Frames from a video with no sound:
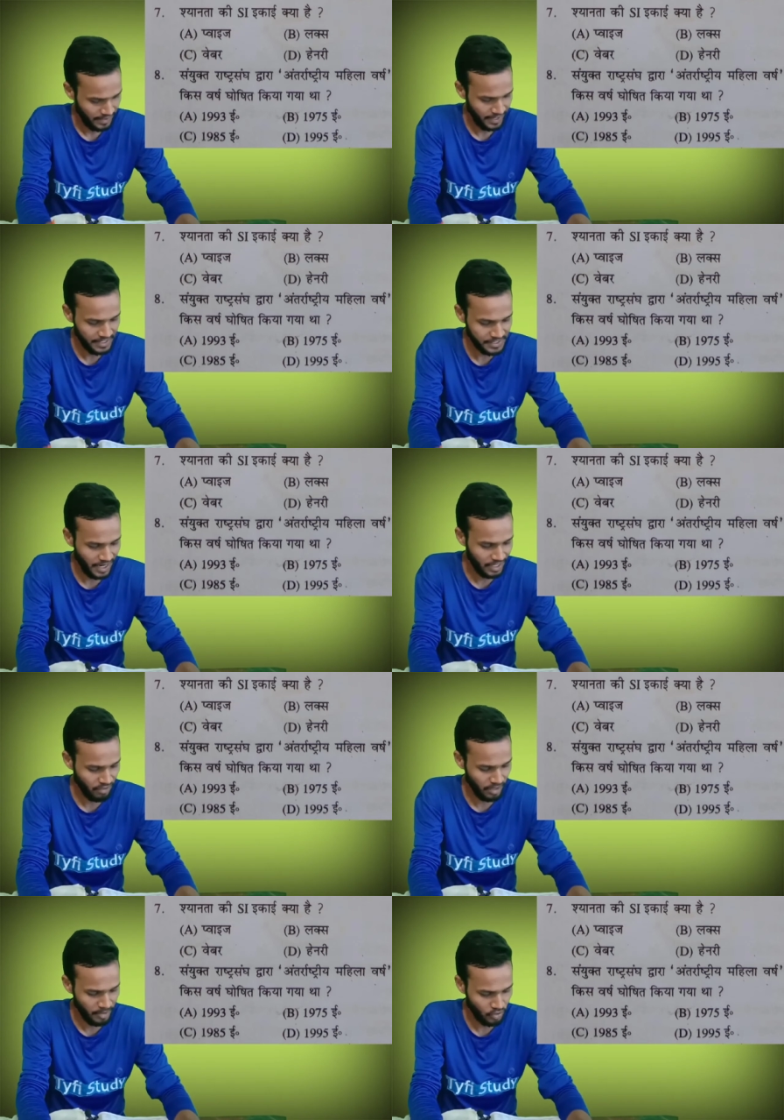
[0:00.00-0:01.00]
नेक्स्ट
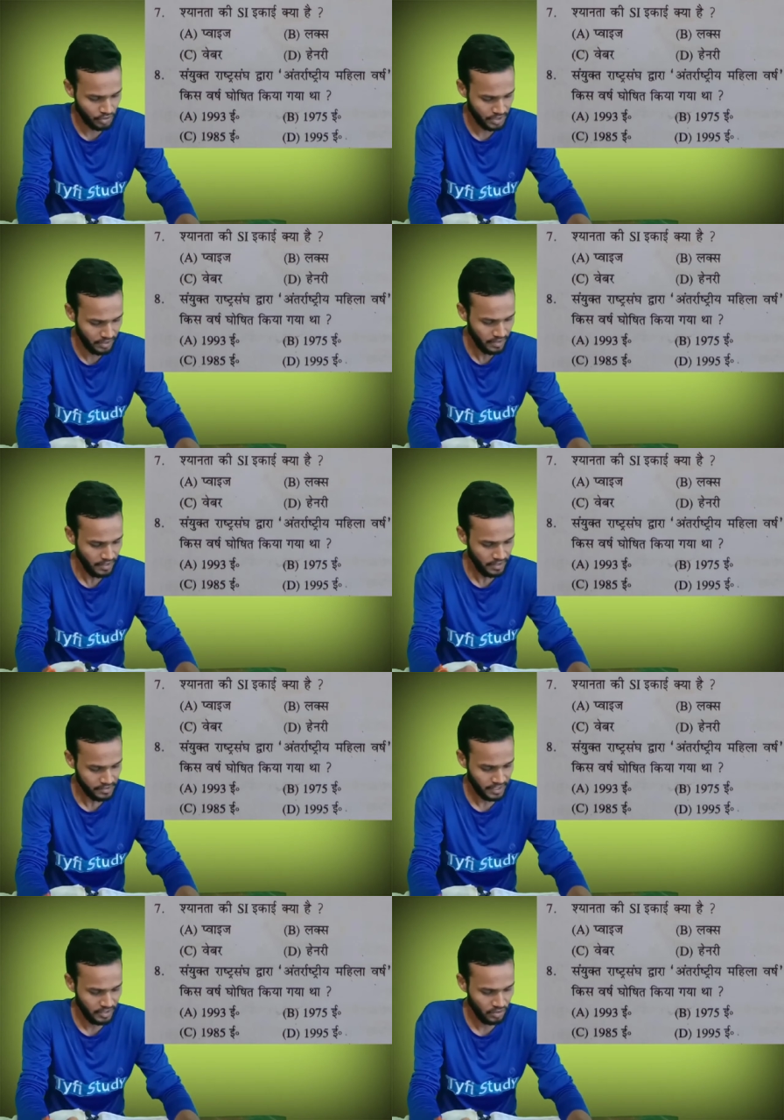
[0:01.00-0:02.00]
आठवां नंबर क्वेश्चन
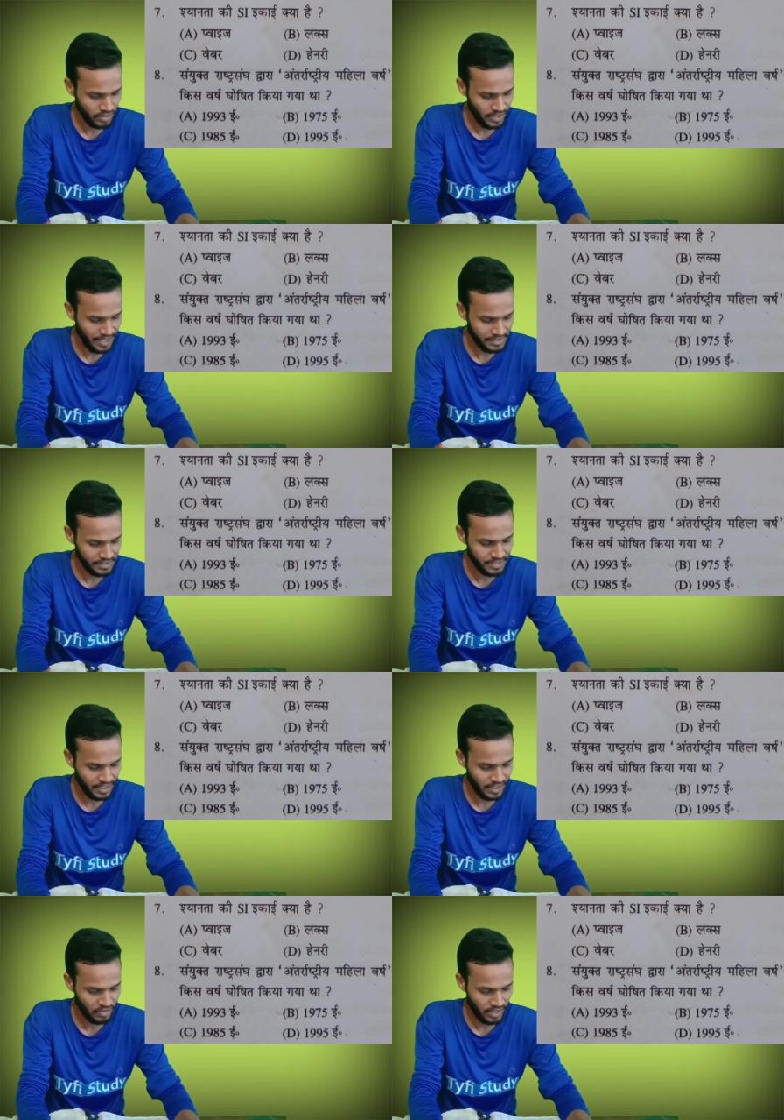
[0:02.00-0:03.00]
संयुक्त राष्ट्र
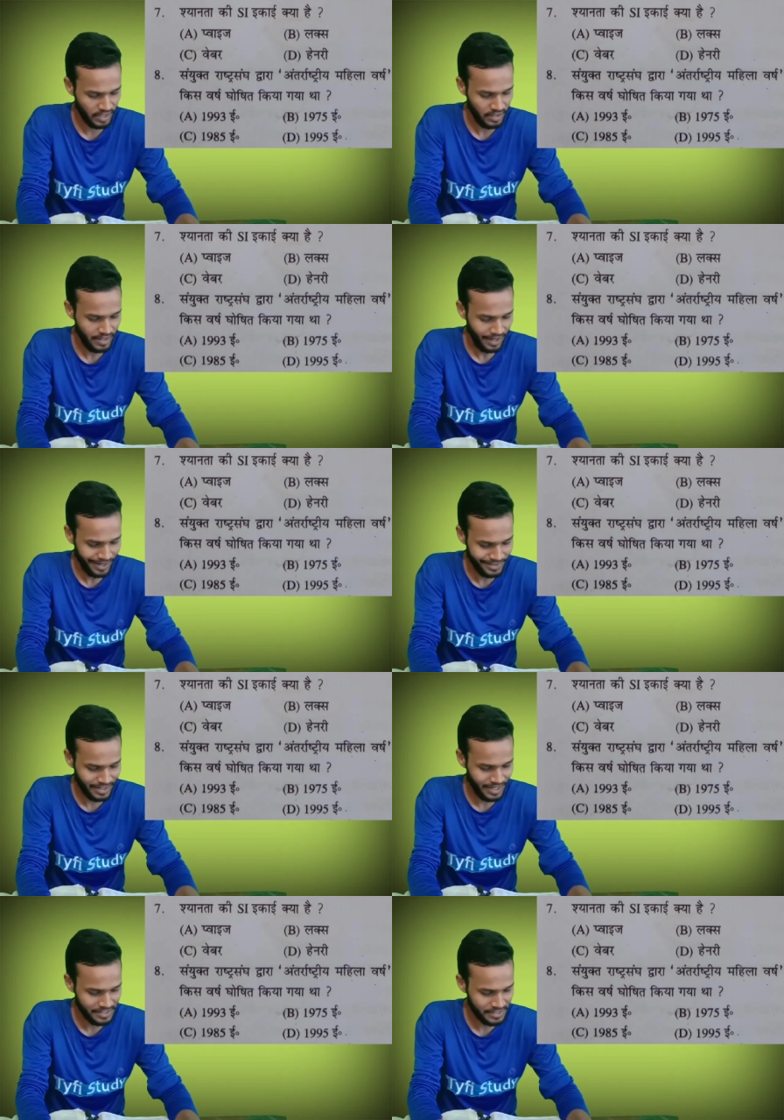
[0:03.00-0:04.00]
संघ द्वारा
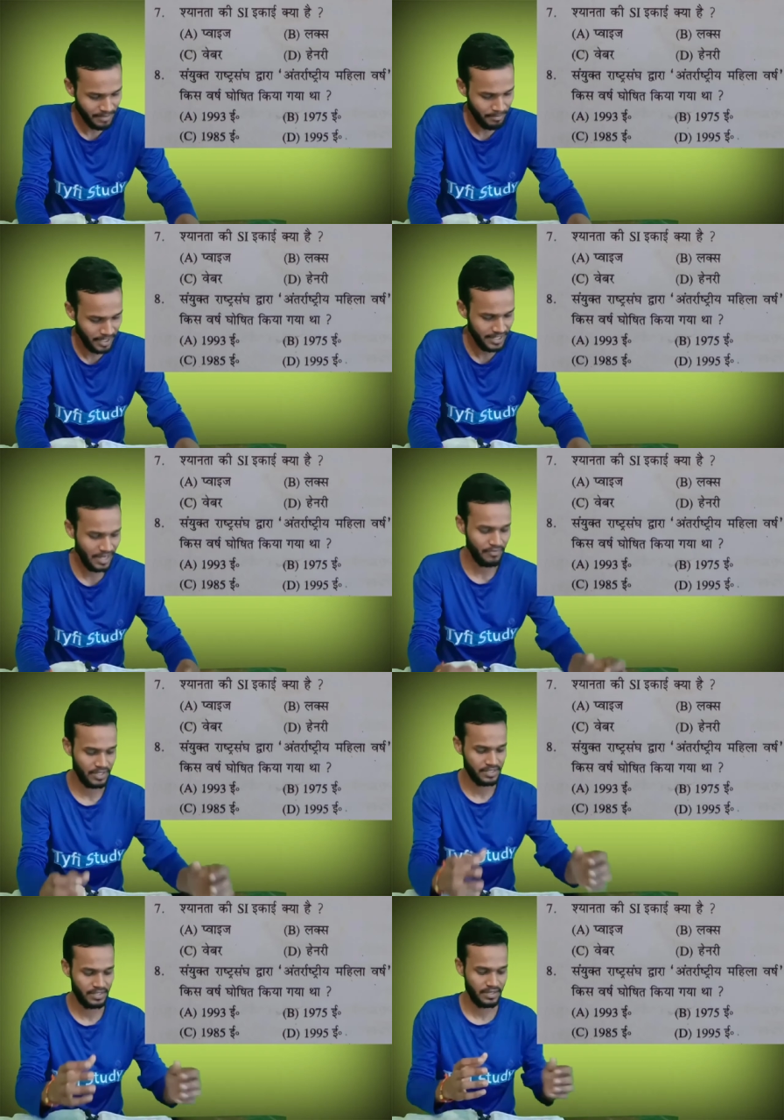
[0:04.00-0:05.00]
अंतर्राष्ट्रीय महिला
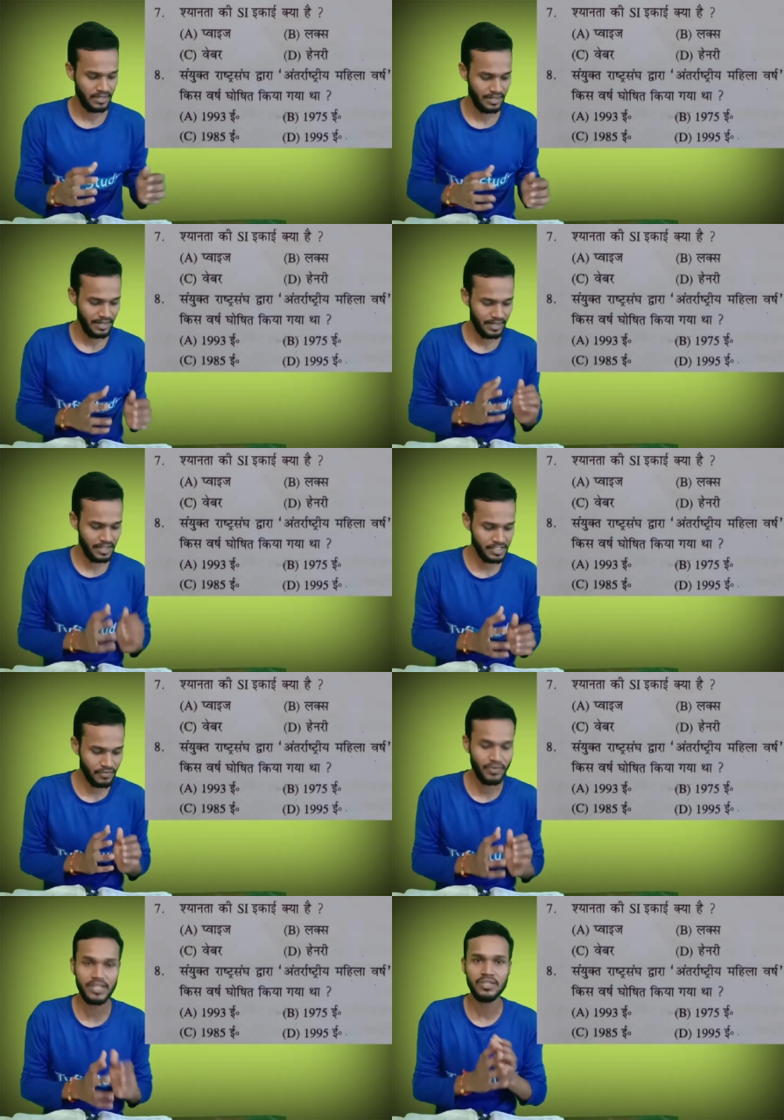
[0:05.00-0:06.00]
वर्ष किस
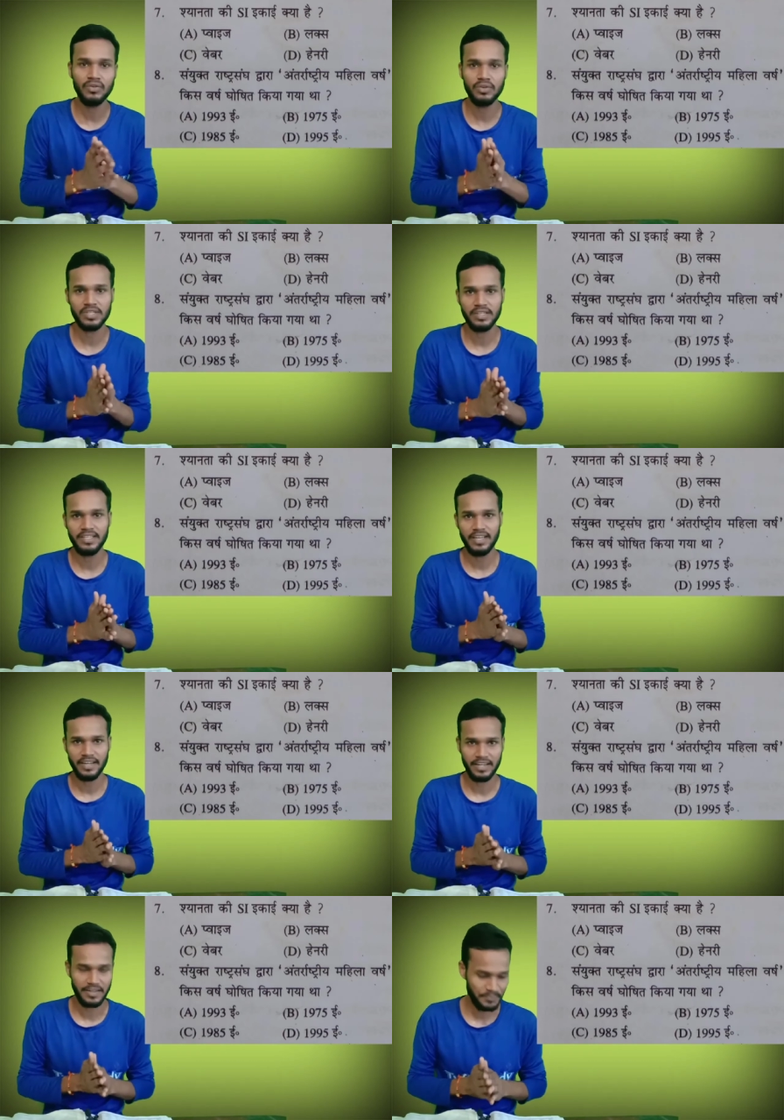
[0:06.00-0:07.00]
वर्ष घोषित किया
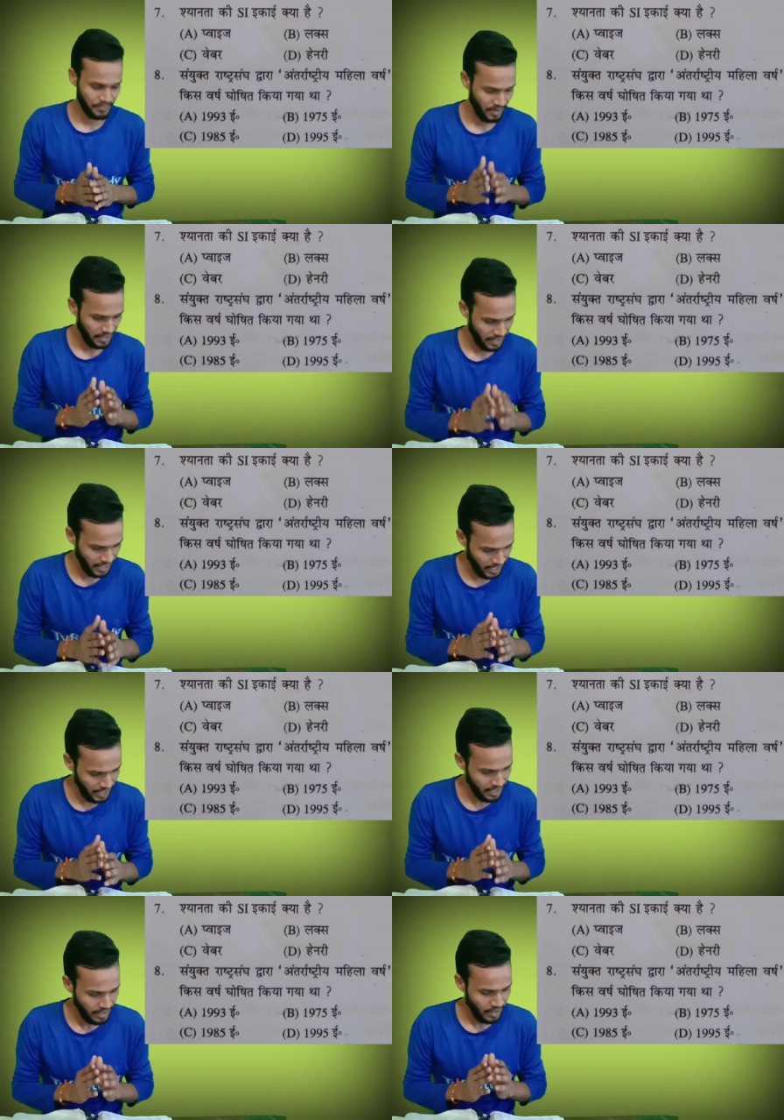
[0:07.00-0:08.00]
गया ए
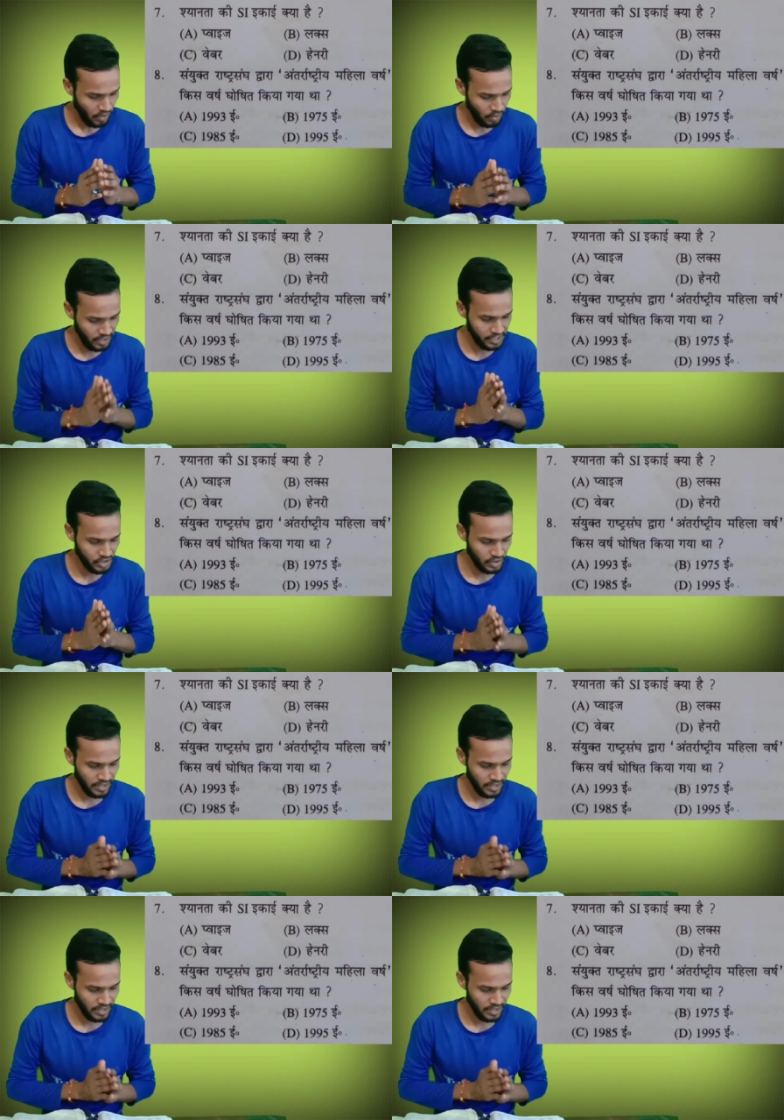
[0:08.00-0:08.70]
उन्नीस